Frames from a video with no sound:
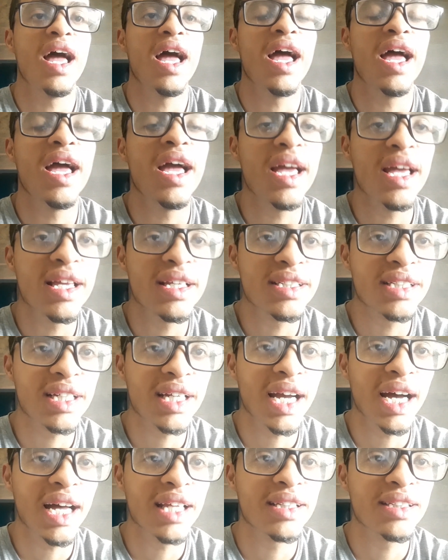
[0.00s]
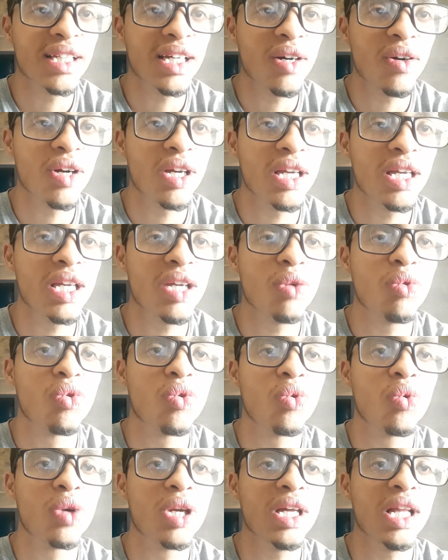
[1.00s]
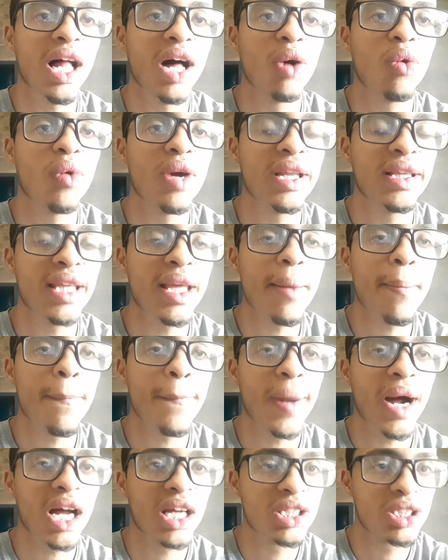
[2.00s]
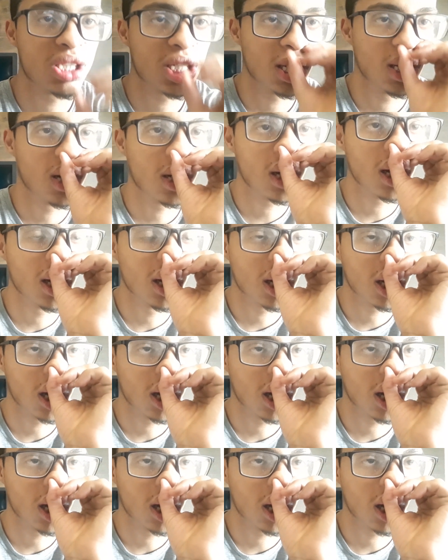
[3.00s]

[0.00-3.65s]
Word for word: É, esse casal aí, o, o Hilahu, ele tem empate Kankang